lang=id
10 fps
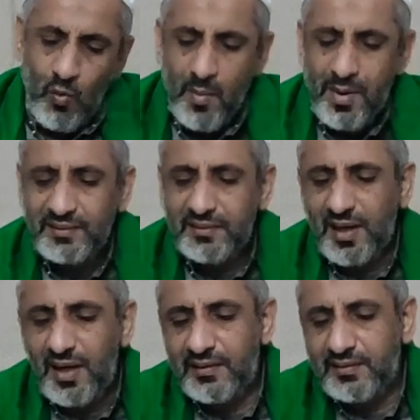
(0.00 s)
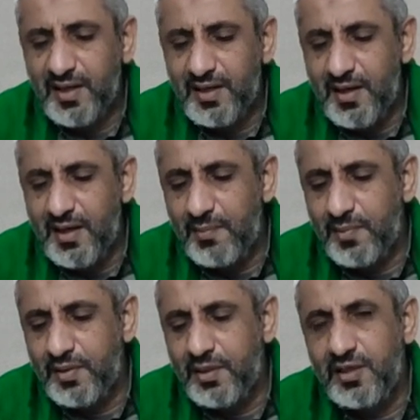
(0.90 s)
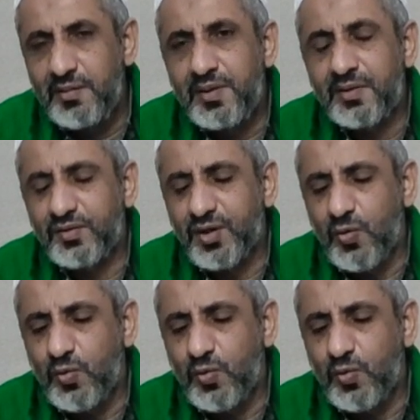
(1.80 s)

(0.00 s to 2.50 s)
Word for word: wa بِهِ مِنْ min